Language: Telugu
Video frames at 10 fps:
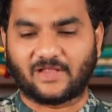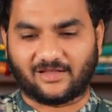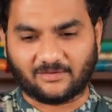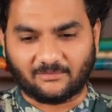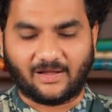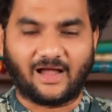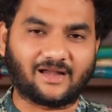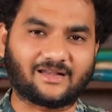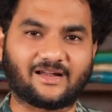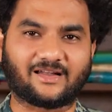అసలు
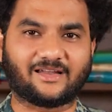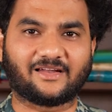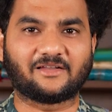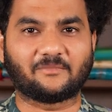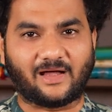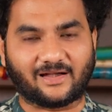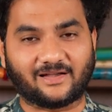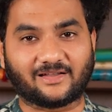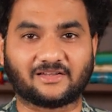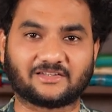మాట్లాడాలండి
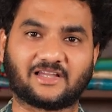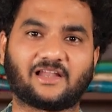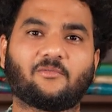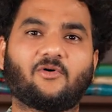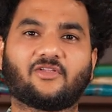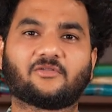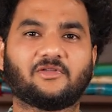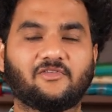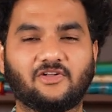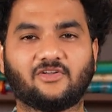మాట్లాడితేనే చాలా బాగుంది
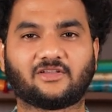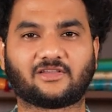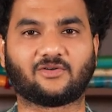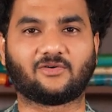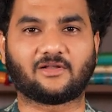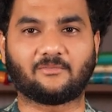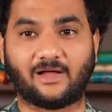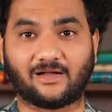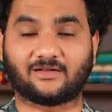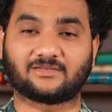మీ వీడియో అంతా కూడా
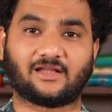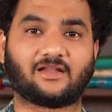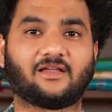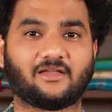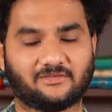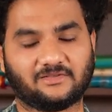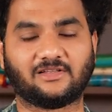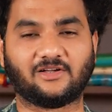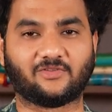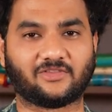మాటలు చాలా
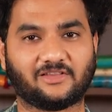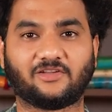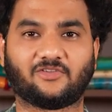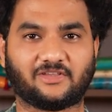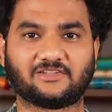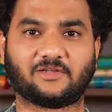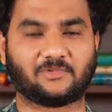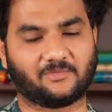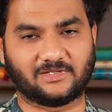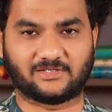ఇదిగా ఉంది అదిగా ఉంది అని
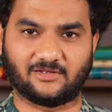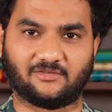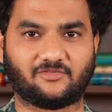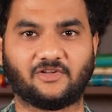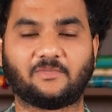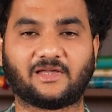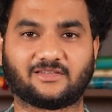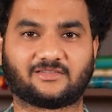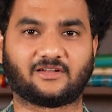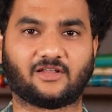చెప్పి మంచి ఫీడ్బ్యాక్
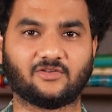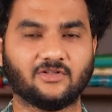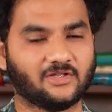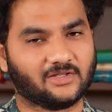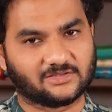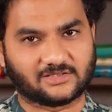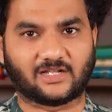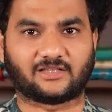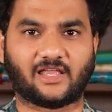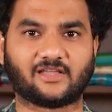ఇస్తున్నారు
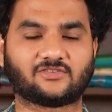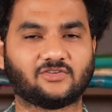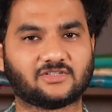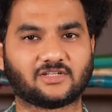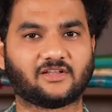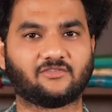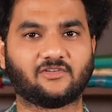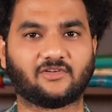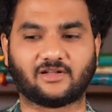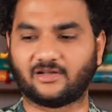చాలా థ్యాంక్స్ టు ఈచ్ అండ్
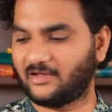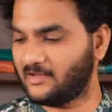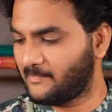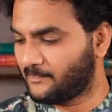ఎవ్రీ వన్ అండి